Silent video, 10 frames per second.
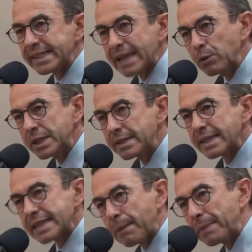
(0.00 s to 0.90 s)
Et ça aussi,
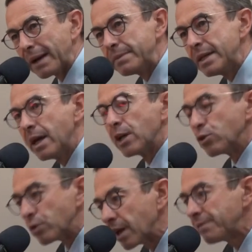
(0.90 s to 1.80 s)
c'est ce qui a permis
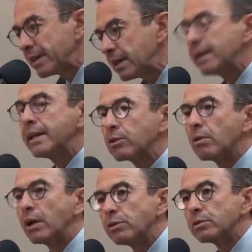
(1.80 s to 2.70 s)
de réveiller
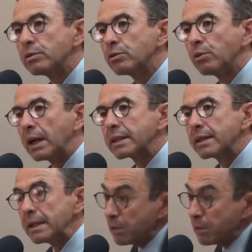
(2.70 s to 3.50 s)
l'électorat de, droite.